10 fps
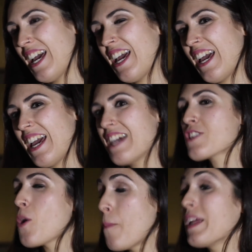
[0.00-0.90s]
Eh,
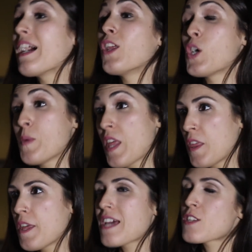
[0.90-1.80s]
es complicado, como
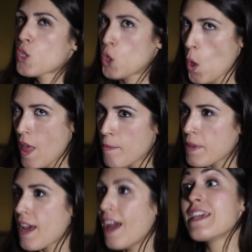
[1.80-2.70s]
decías,
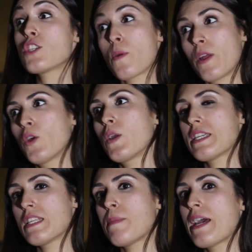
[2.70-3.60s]
todavía y sobre todo en
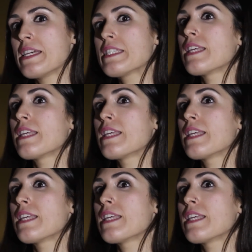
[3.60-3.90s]
este país